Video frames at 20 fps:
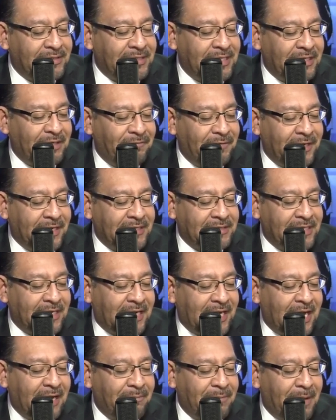significa
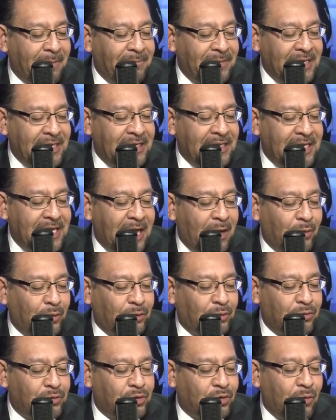sacarme a mí y a
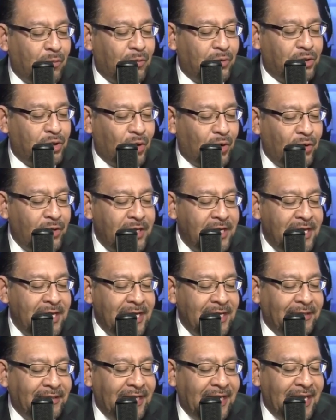otros como yo
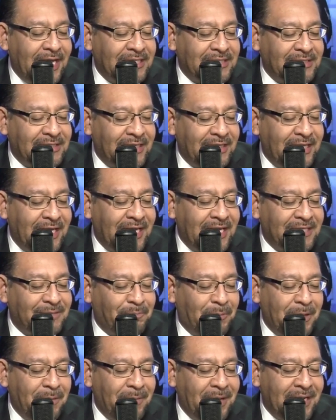de las, de las
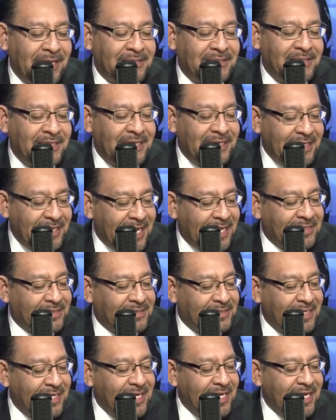primeras
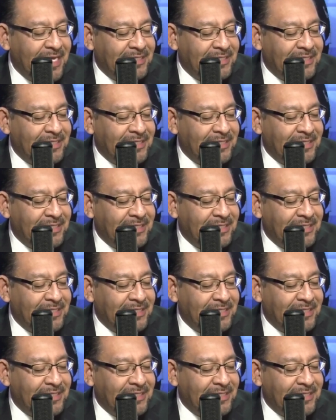líneas.